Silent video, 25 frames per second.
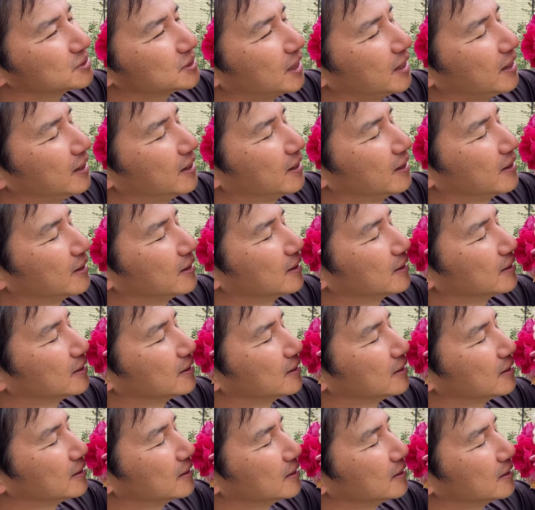た、
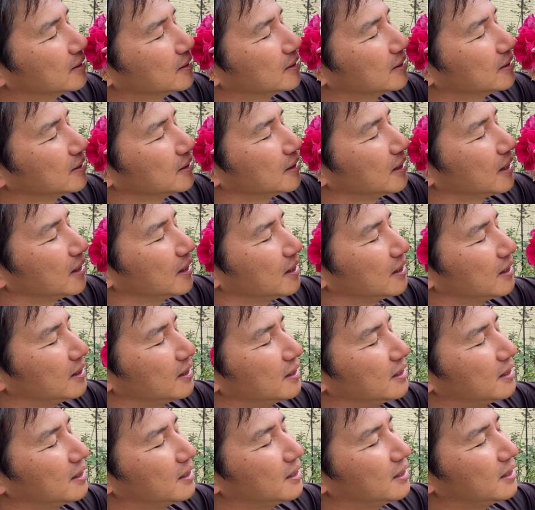
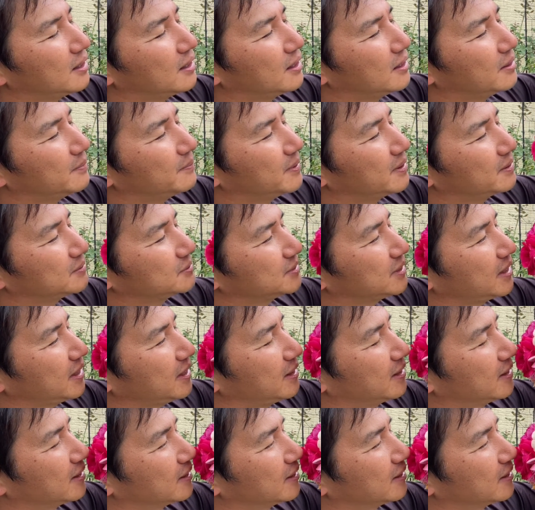あ甘くて